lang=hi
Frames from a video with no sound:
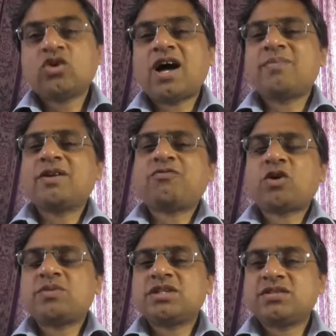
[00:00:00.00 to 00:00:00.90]
तो आप
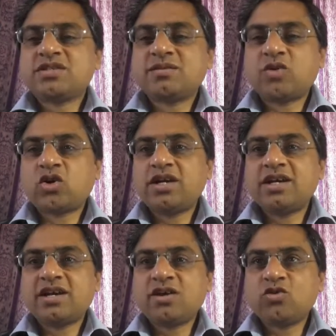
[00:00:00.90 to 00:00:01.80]
इंफॉर्मेशन सिस्टम
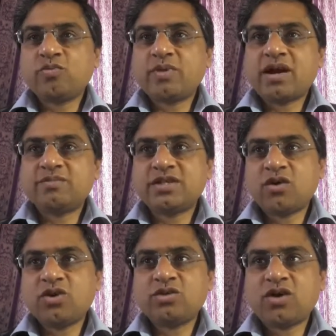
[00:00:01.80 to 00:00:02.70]
ऑडिटर के रूप में आप
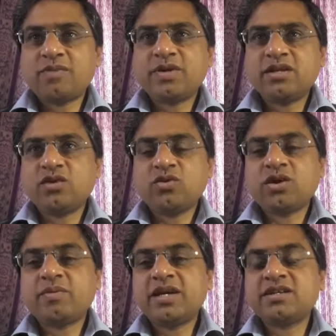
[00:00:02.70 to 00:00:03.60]
जाओगे तो आप ये
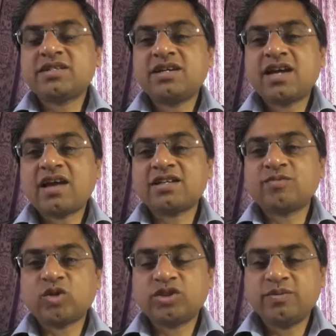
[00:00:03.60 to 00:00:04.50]
देखोगे भाई किसकी क्या
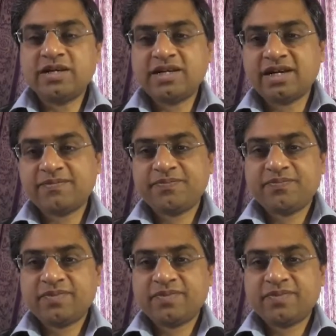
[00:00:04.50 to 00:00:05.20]
रिस्पॉन्सिबिलिटी है